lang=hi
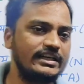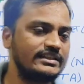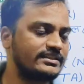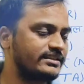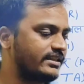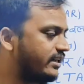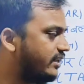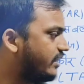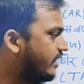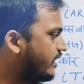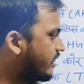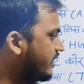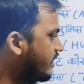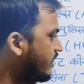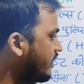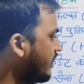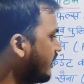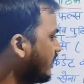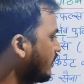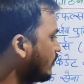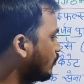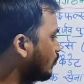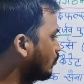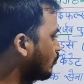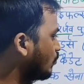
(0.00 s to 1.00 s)
ऐसा करके
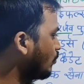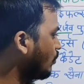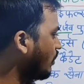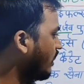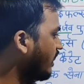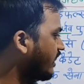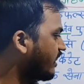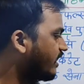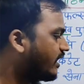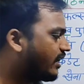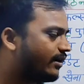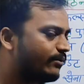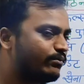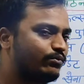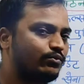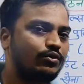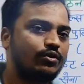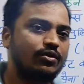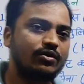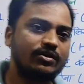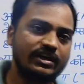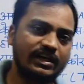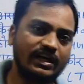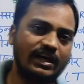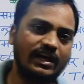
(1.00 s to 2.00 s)
तो अगर आप
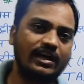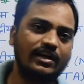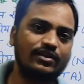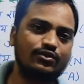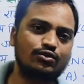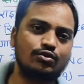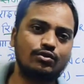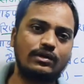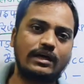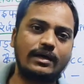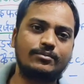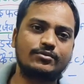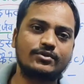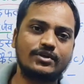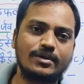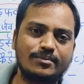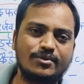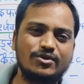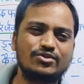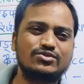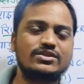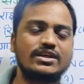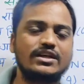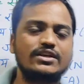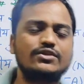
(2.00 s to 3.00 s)
बोलोगे हाँ तो आपका
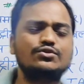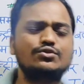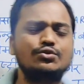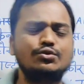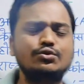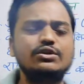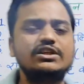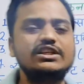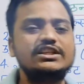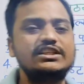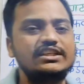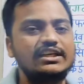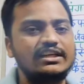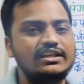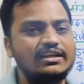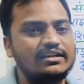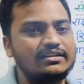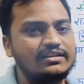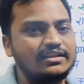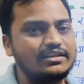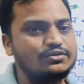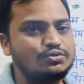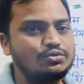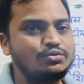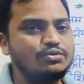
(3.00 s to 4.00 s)
बहुत सारा छूट किया
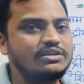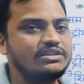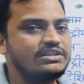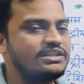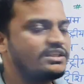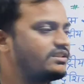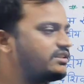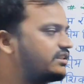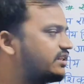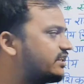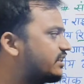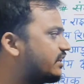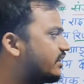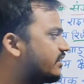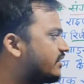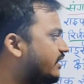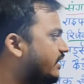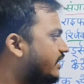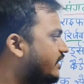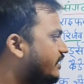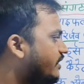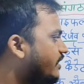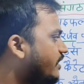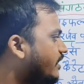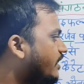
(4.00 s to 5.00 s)
जाता है छूट दे दिया
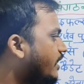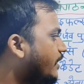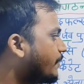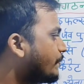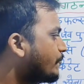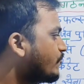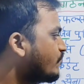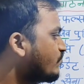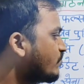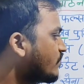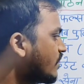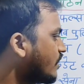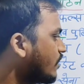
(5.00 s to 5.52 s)
जाता है ठीक है